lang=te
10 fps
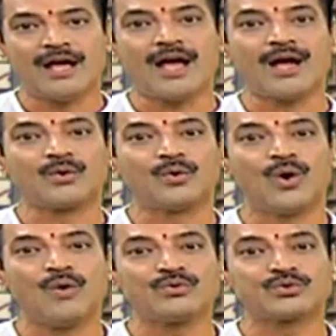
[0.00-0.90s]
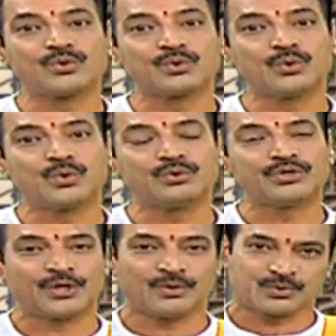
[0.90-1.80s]
ఆ గోవు చుట్టూ
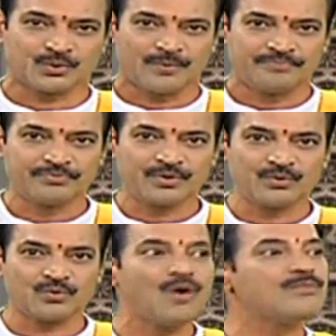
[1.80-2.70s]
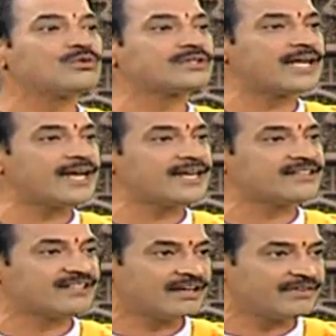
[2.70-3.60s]
తిరుగుతూ గోమూత్రాన్ని
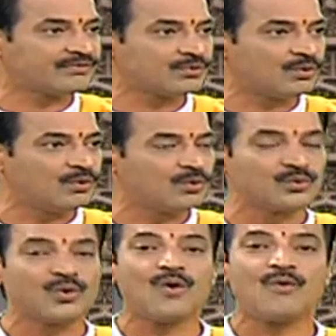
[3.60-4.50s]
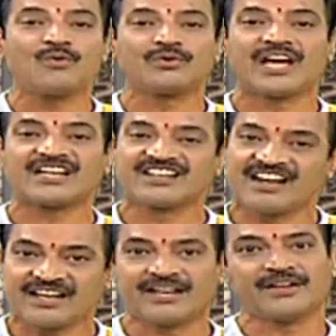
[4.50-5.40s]
సేవిస్తూ గోవుకు రక్షణ
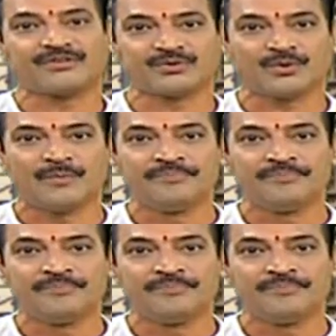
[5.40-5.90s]
కలిగిస్తూ